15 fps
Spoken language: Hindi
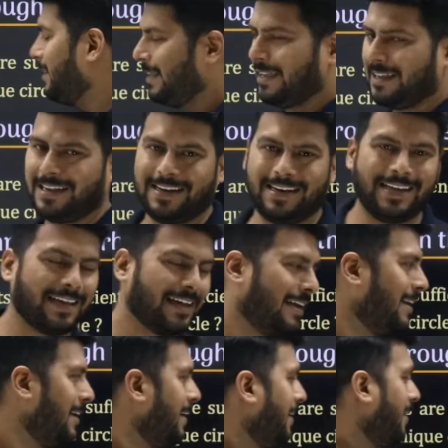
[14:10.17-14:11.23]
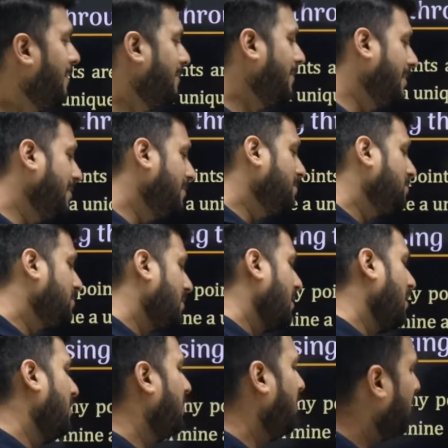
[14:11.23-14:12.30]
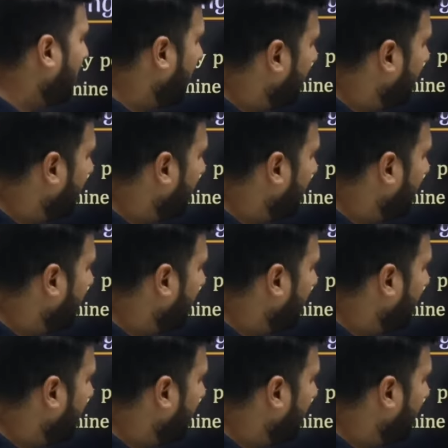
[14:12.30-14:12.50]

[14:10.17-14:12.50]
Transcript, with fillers: देख के ठीक है फिर फिर मैंने